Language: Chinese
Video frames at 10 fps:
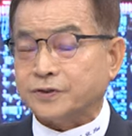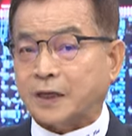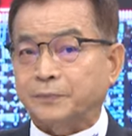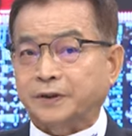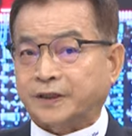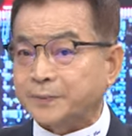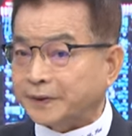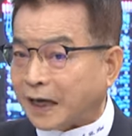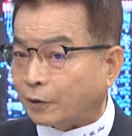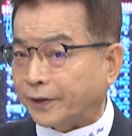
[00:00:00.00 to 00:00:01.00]
就是他们的提
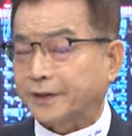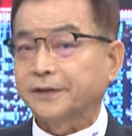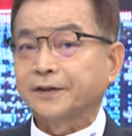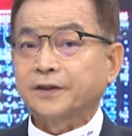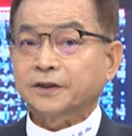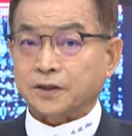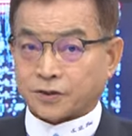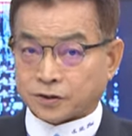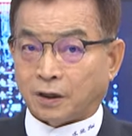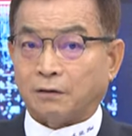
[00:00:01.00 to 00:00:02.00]
名大会的
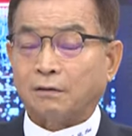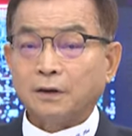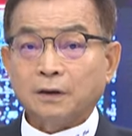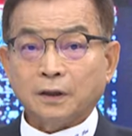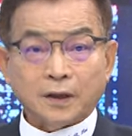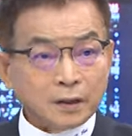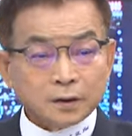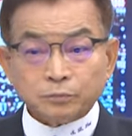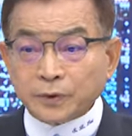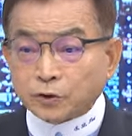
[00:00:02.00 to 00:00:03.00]
时候，哎，
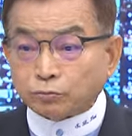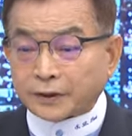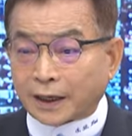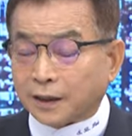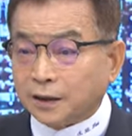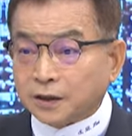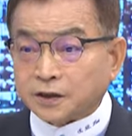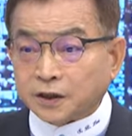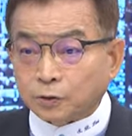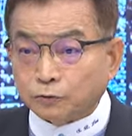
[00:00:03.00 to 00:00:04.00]
民主党
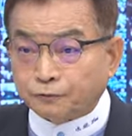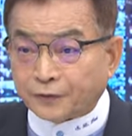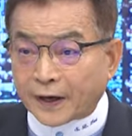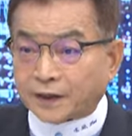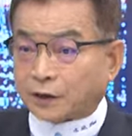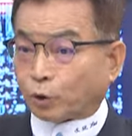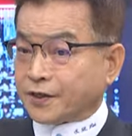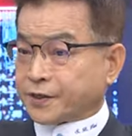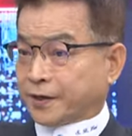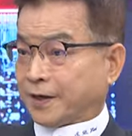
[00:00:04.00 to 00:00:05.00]
几乎非常
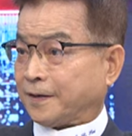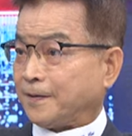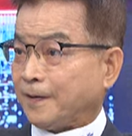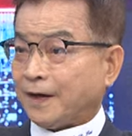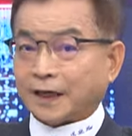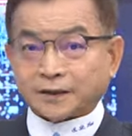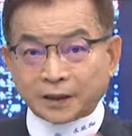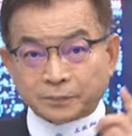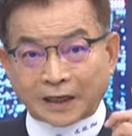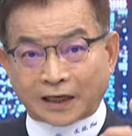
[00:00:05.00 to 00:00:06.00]
团结啊，而且
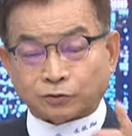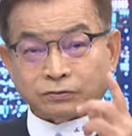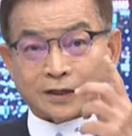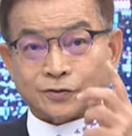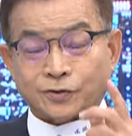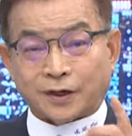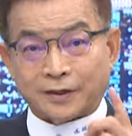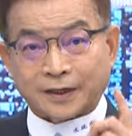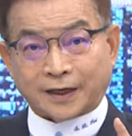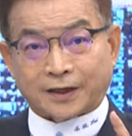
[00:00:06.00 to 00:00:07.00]
他们打出来就说，
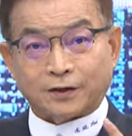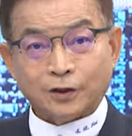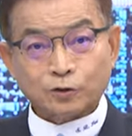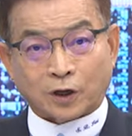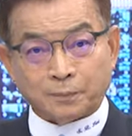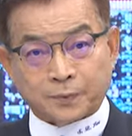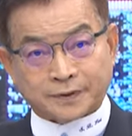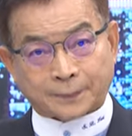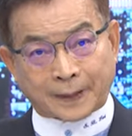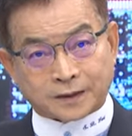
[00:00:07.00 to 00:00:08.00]
你看川普
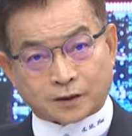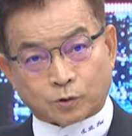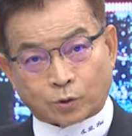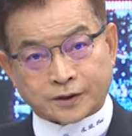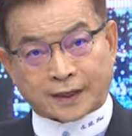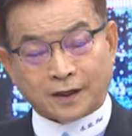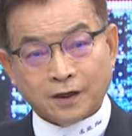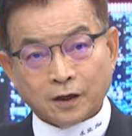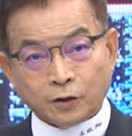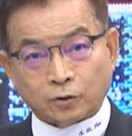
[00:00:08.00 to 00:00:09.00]
在把这个国家
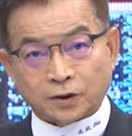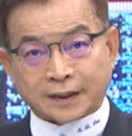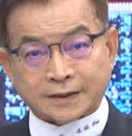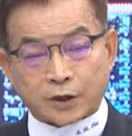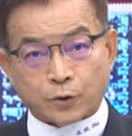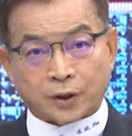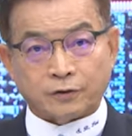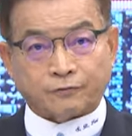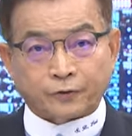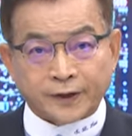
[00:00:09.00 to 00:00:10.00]
弄得大家越来
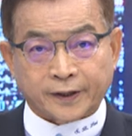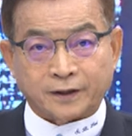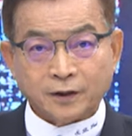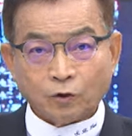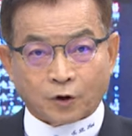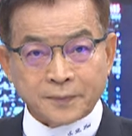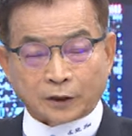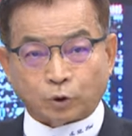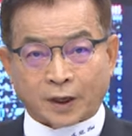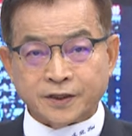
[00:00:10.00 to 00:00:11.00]
越分裂，我们
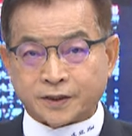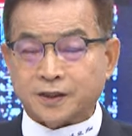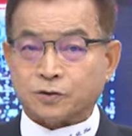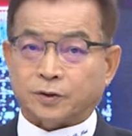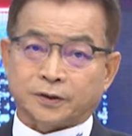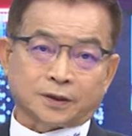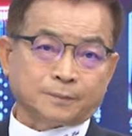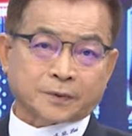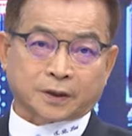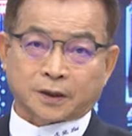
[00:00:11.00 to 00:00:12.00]
要团结。所以呢，
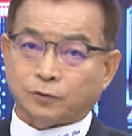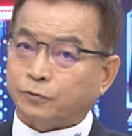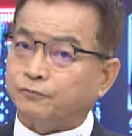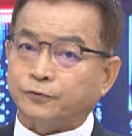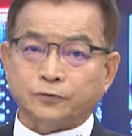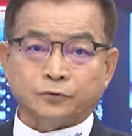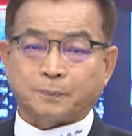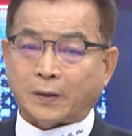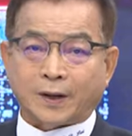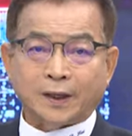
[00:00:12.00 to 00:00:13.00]
克林顿夫妇
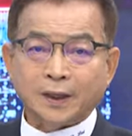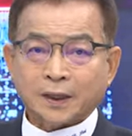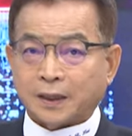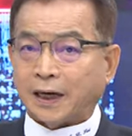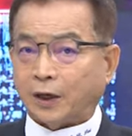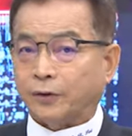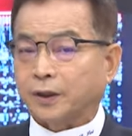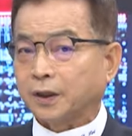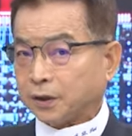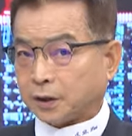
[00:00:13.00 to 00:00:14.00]
包括希拉
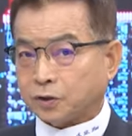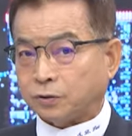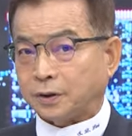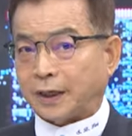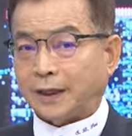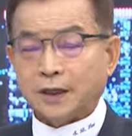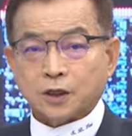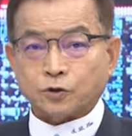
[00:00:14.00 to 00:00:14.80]
蕊也去了，